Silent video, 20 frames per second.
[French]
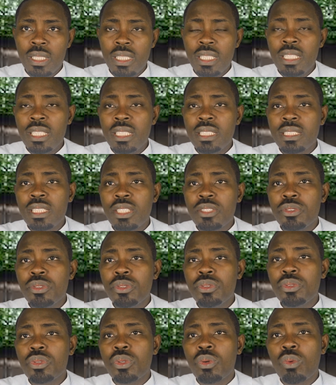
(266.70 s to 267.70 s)
Et c'est ce
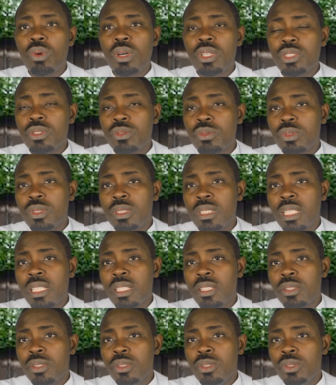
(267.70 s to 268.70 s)
sur quoi je
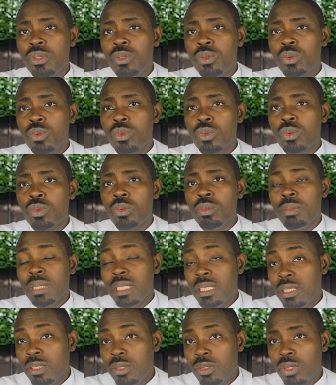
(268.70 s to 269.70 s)
voudrais que nous
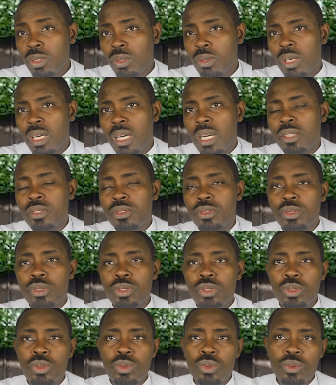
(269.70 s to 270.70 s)
méditions en ce
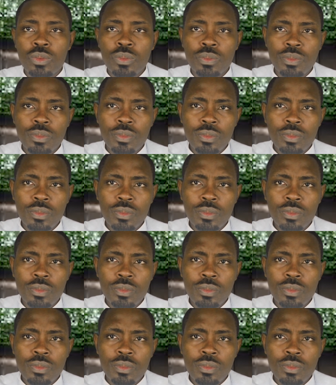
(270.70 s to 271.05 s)
jour.